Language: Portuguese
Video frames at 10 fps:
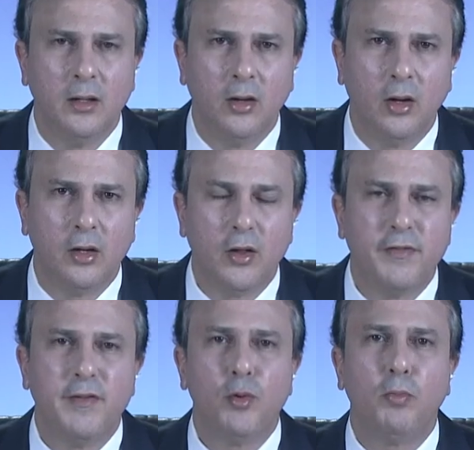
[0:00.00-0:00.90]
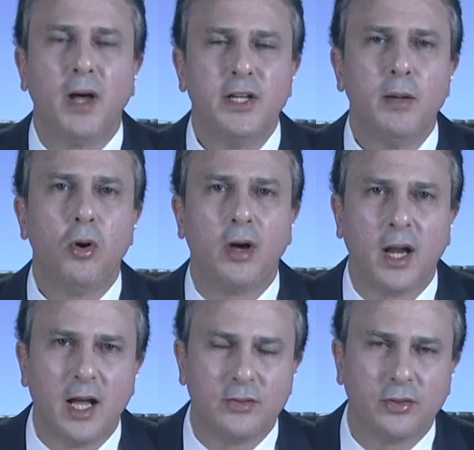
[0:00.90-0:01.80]
Olha, nós vivemos num país
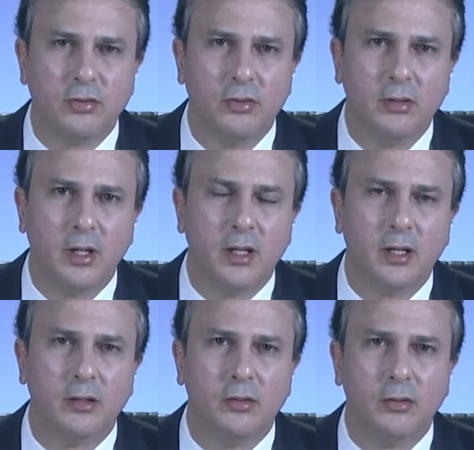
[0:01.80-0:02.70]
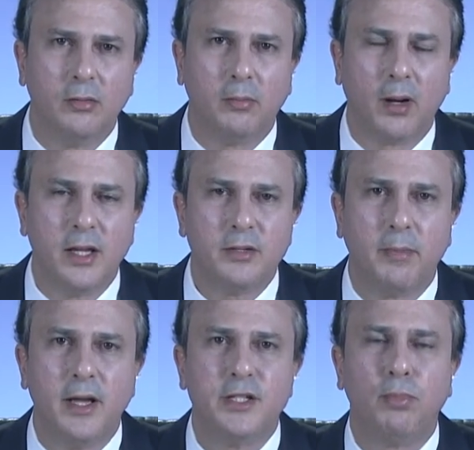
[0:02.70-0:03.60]
democrático, é, um país,
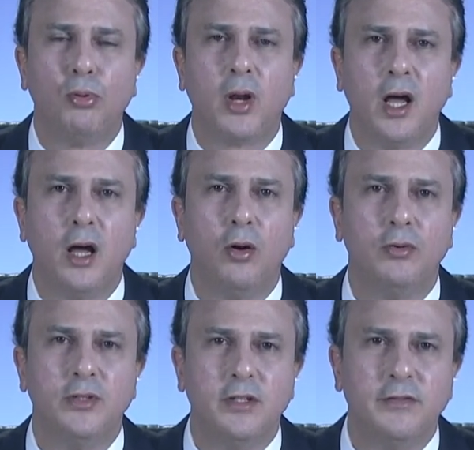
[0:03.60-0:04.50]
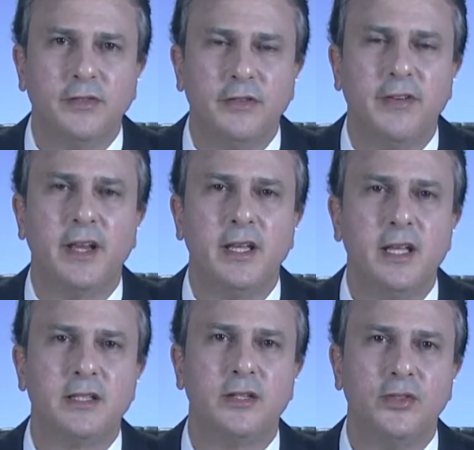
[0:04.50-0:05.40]
país plural, de
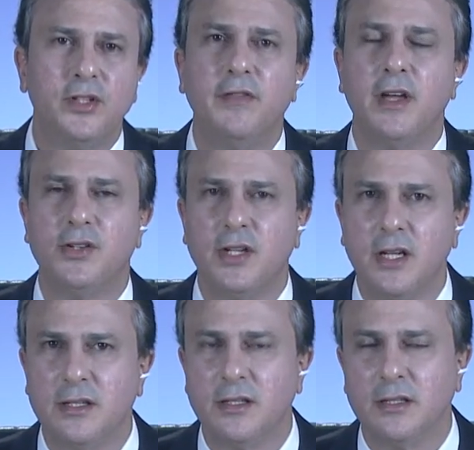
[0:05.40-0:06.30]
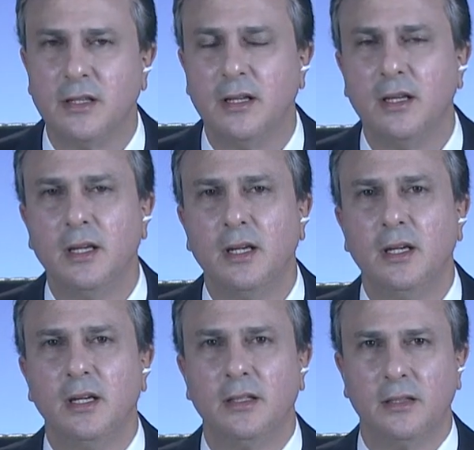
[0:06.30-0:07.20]
diferenças, de divergências. Né?
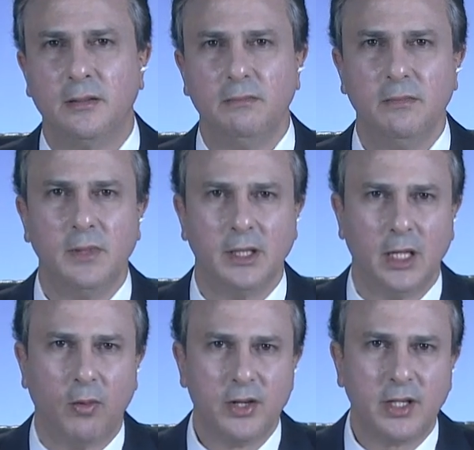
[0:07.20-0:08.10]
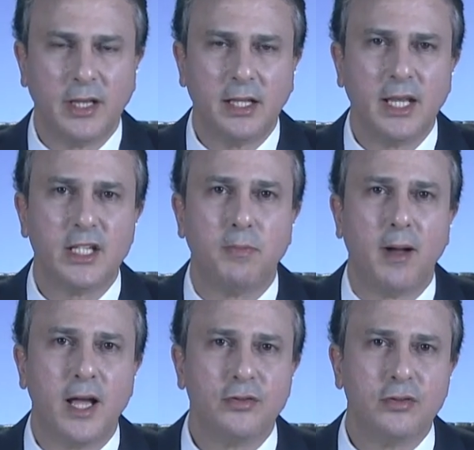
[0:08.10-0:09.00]
Então, acho que tem que ter
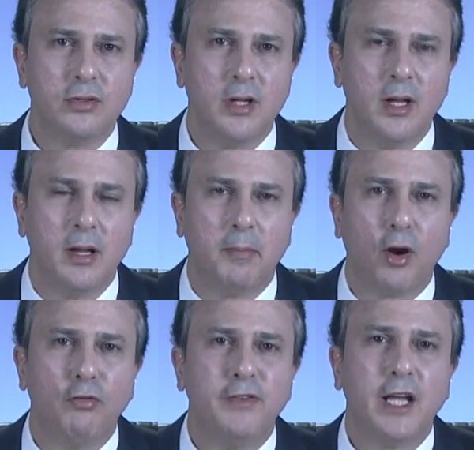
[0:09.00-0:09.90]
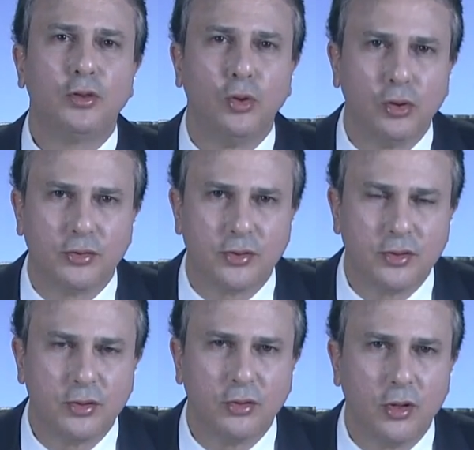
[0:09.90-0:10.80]
espaços para ouvir a todos,
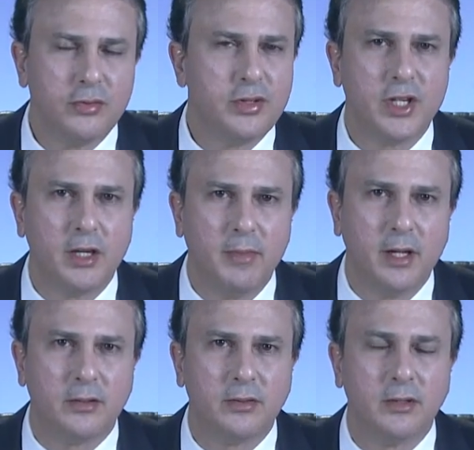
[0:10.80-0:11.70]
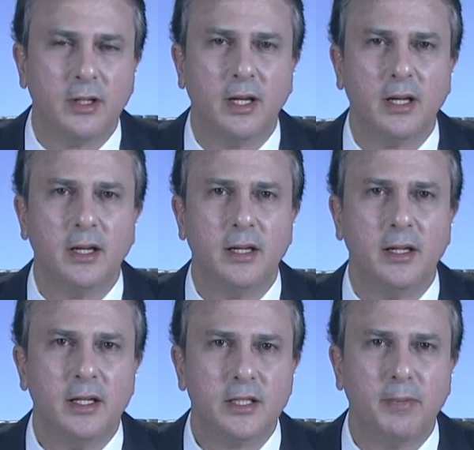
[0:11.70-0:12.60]
todos os segmentos. É,
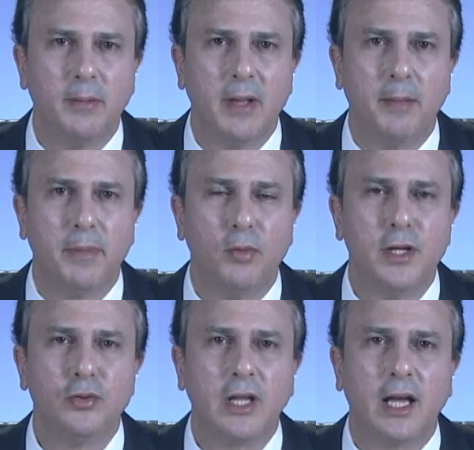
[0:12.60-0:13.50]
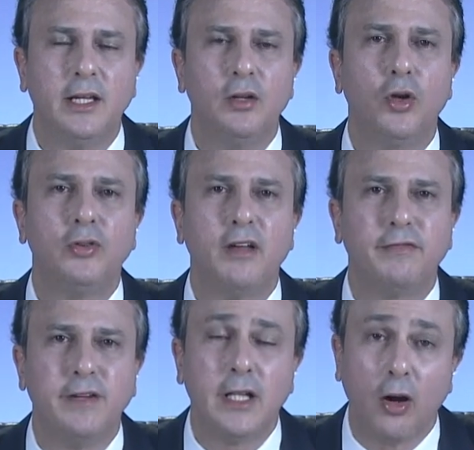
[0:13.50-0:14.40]
esse é pelo menos aquilo que eu
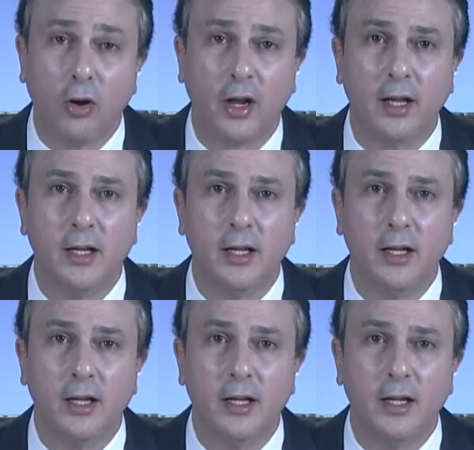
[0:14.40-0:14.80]
defendo agora.